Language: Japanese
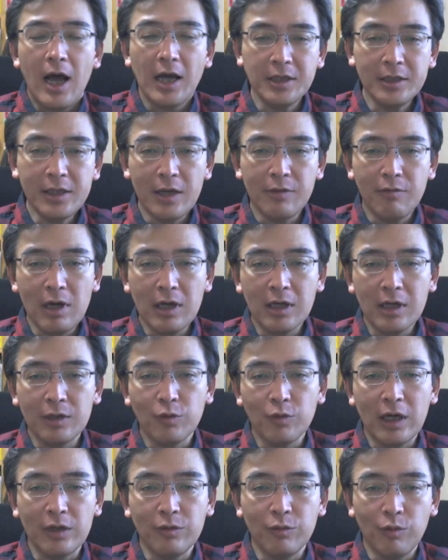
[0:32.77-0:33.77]
商いは
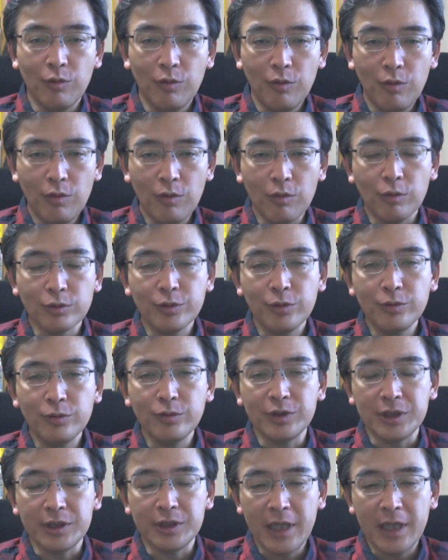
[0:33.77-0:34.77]
角働をご
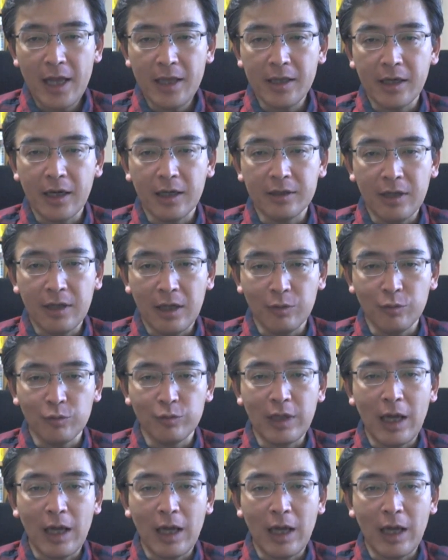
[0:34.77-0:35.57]
存じない方の